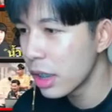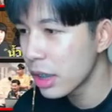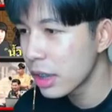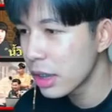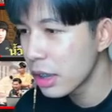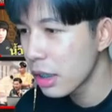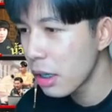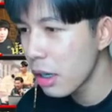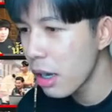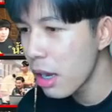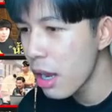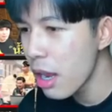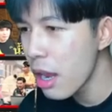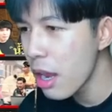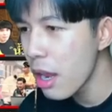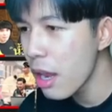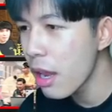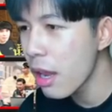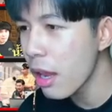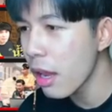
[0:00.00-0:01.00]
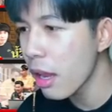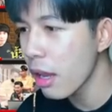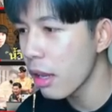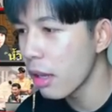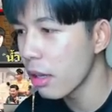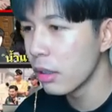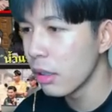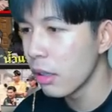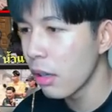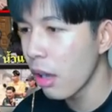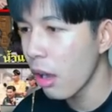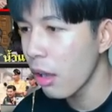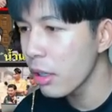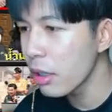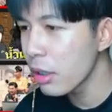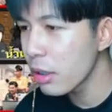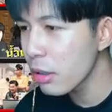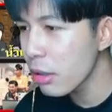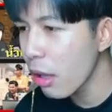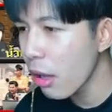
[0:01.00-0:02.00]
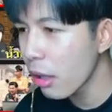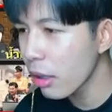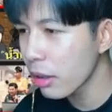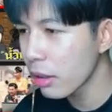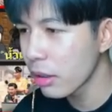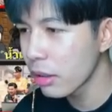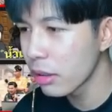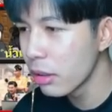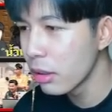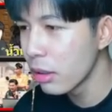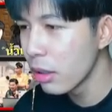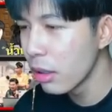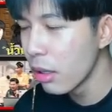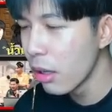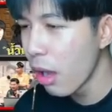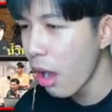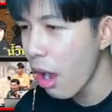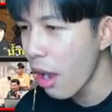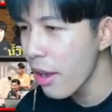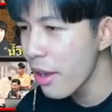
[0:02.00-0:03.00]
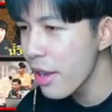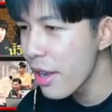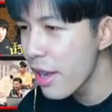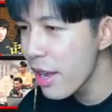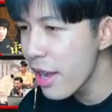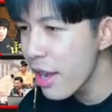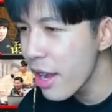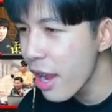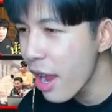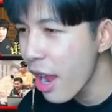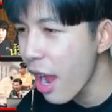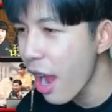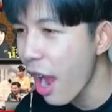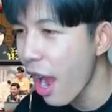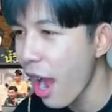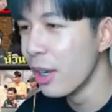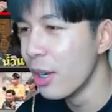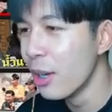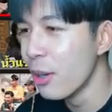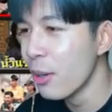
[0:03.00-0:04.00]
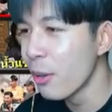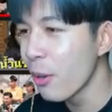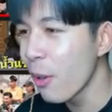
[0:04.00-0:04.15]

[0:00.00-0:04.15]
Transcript: เทไอ้สัตไอ้เหี้ยโค